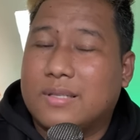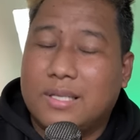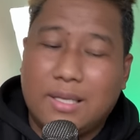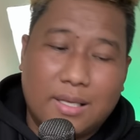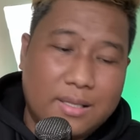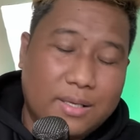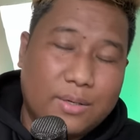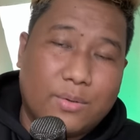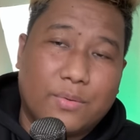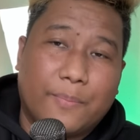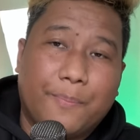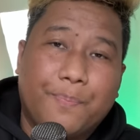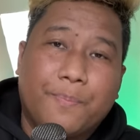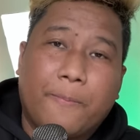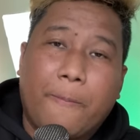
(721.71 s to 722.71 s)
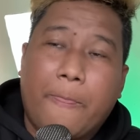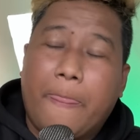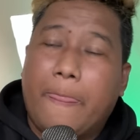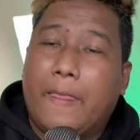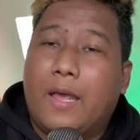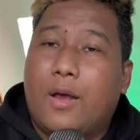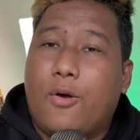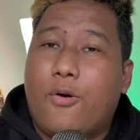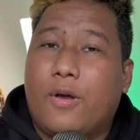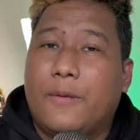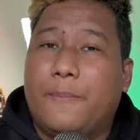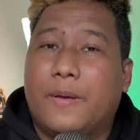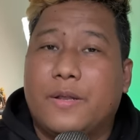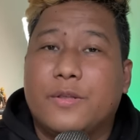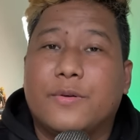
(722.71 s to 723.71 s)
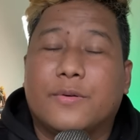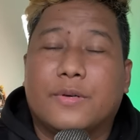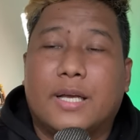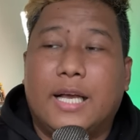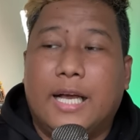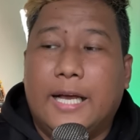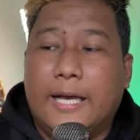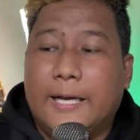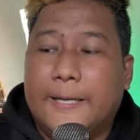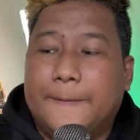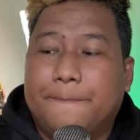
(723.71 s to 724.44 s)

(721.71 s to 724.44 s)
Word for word: Tingnan natin kung okay pa rin yung uh,